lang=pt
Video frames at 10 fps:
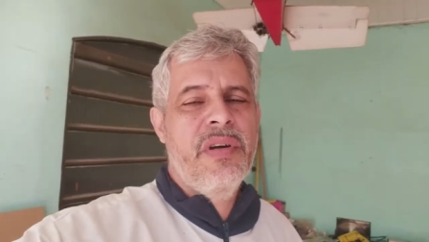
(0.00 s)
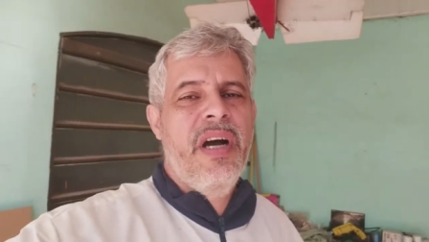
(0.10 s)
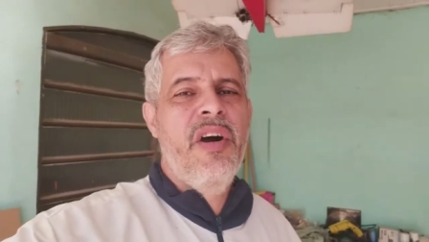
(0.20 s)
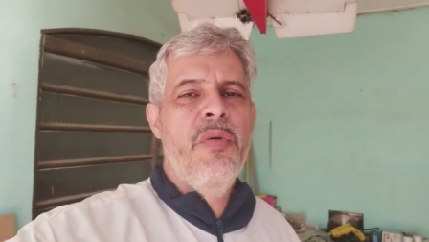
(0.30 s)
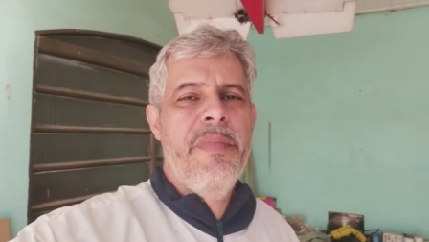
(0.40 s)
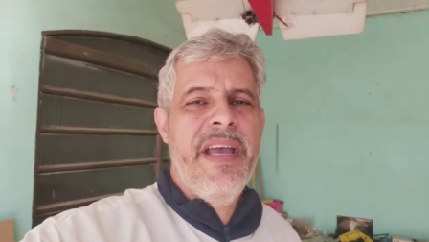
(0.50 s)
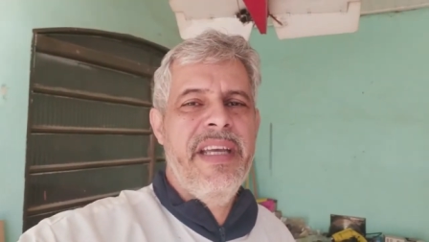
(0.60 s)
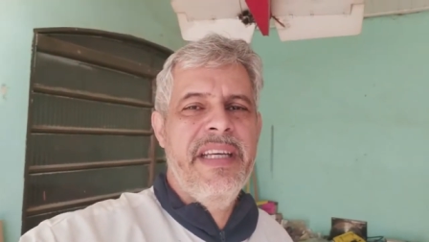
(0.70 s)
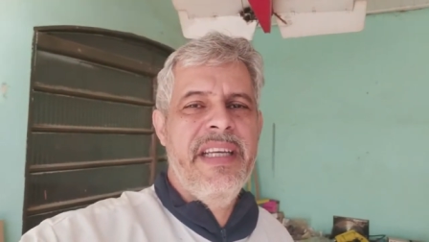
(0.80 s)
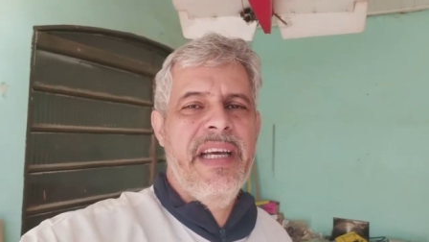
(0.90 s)
arrumei
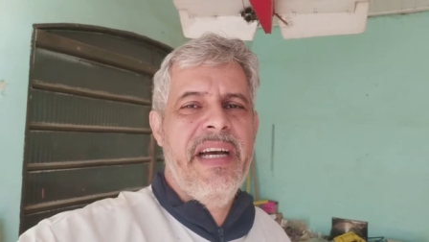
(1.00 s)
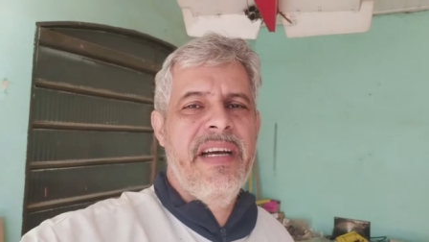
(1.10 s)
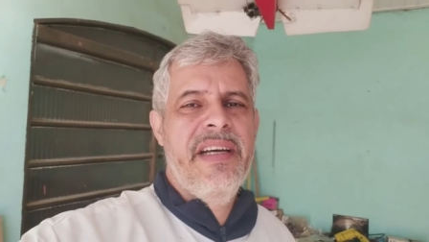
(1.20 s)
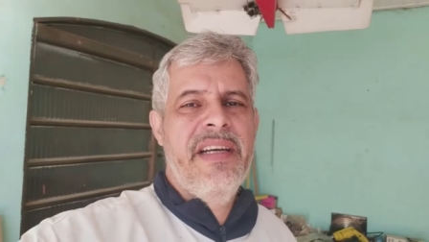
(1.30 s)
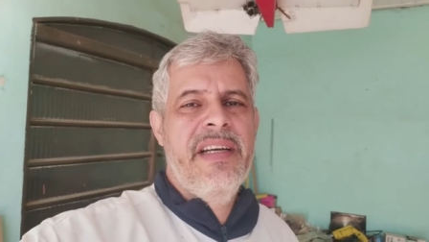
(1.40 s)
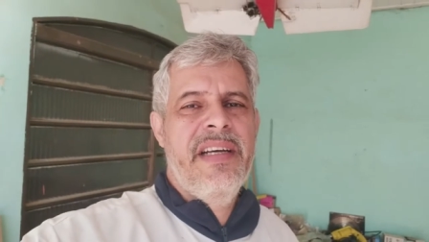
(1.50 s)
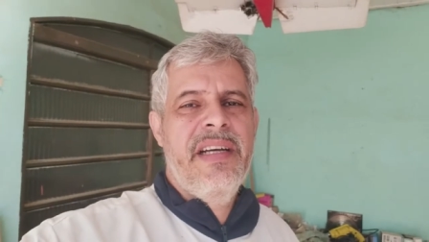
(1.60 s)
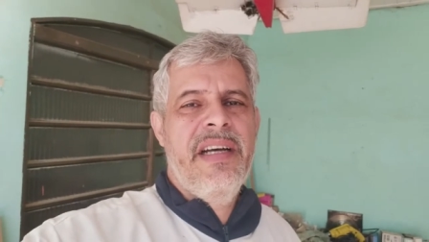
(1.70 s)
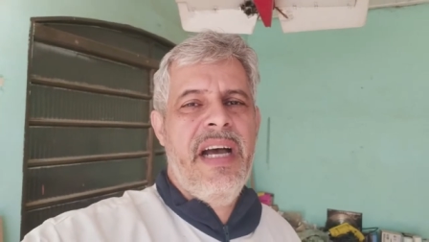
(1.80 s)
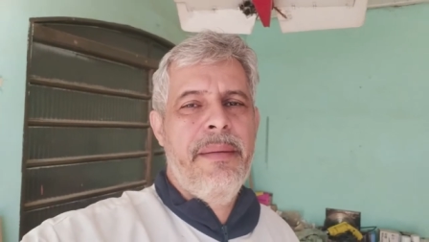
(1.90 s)
aí a,
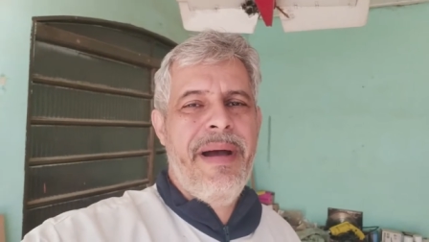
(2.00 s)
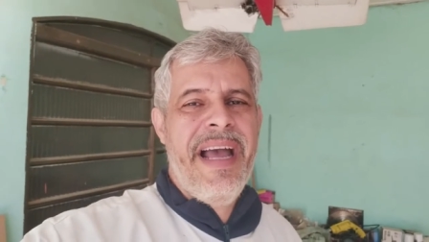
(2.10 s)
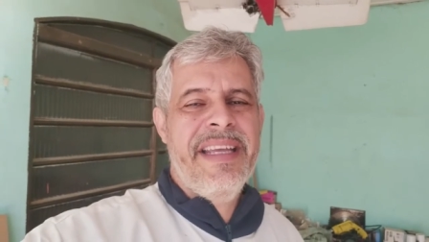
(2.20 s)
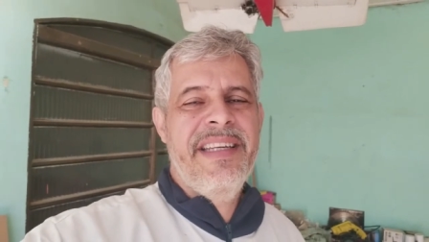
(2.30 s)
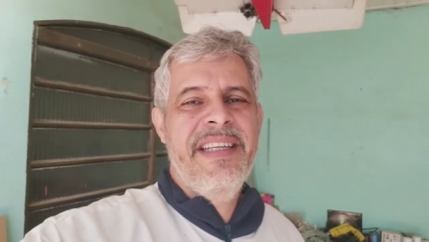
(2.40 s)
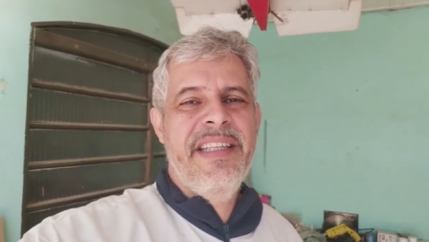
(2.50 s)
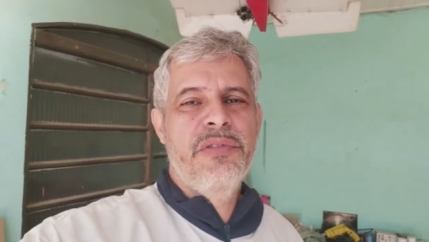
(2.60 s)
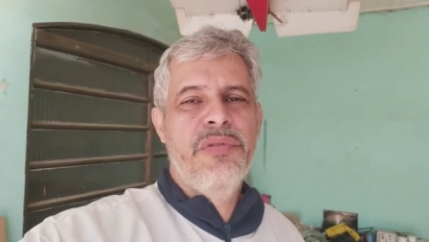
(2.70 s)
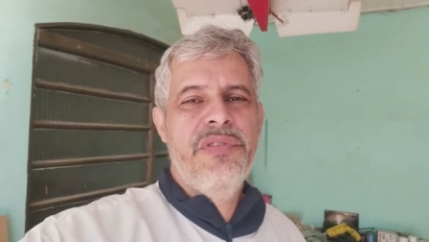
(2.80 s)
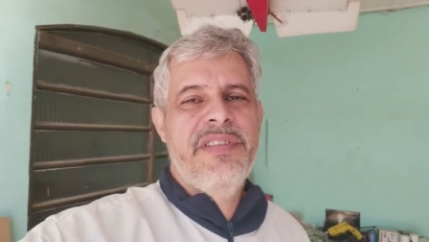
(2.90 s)
a máquina e deu
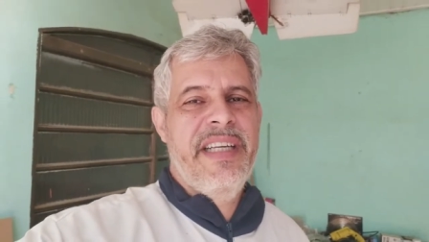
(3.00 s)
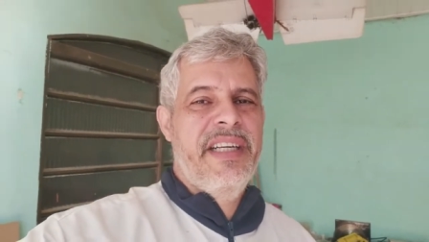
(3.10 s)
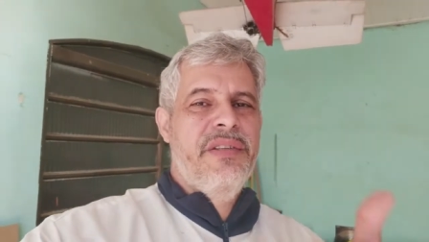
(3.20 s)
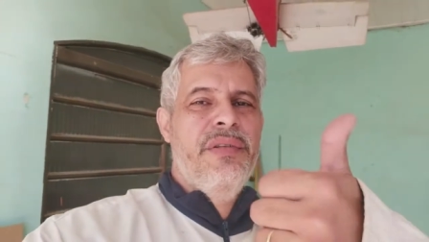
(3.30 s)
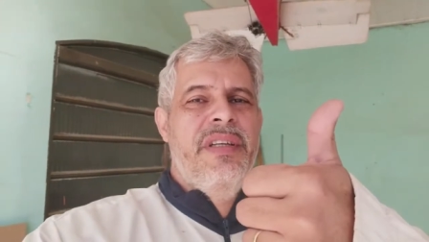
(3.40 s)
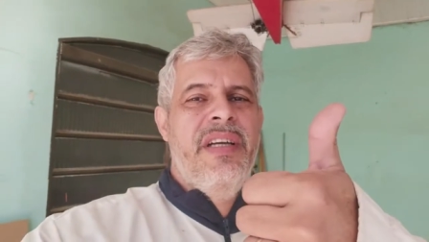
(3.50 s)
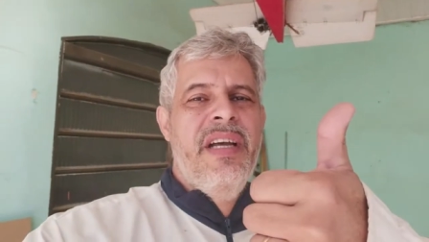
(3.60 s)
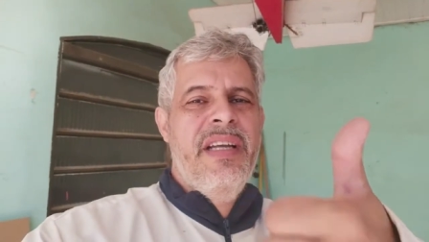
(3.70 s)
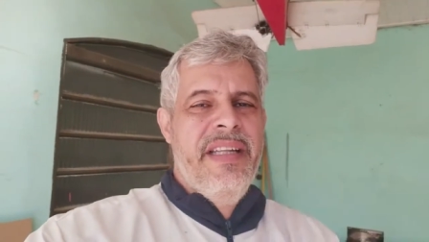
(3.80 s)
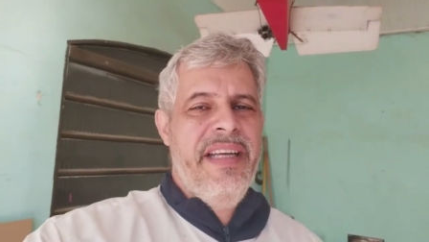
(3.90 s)
tudo certo,
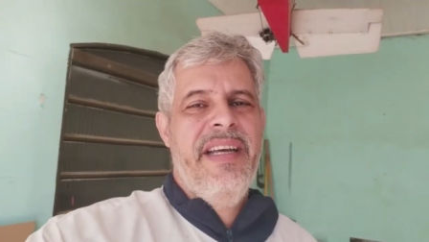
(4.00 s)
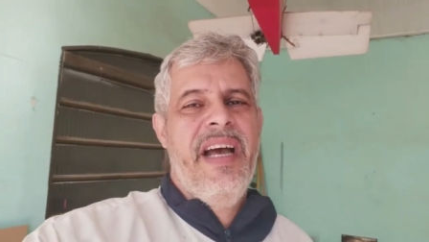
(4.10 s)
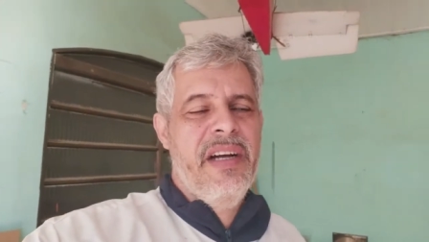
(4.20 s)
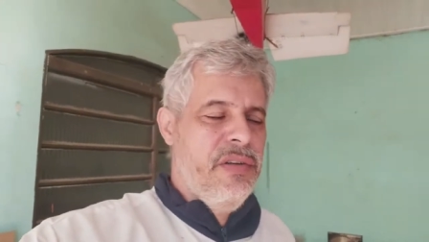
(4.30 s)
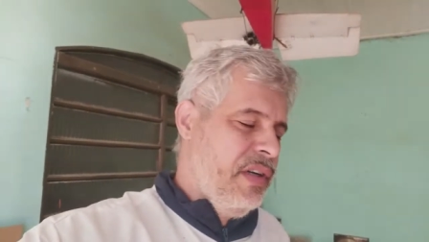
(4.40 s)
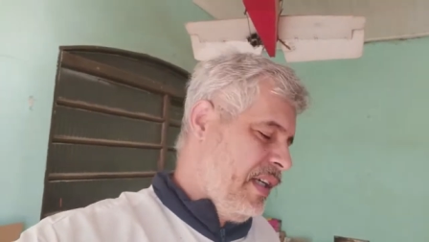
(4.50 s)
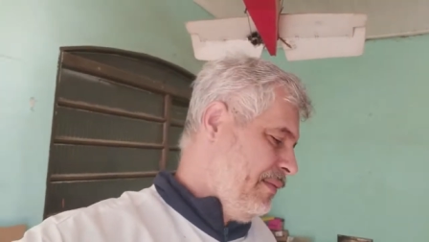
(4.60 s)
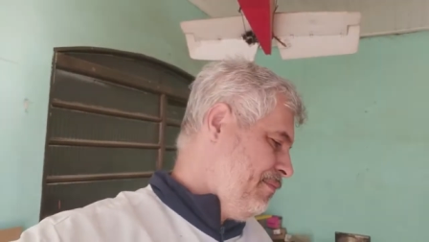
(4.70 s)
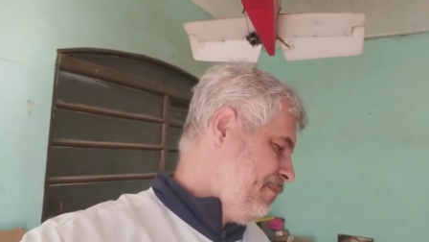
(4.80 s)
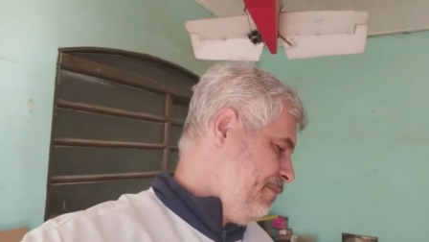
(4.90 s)
né? Agora,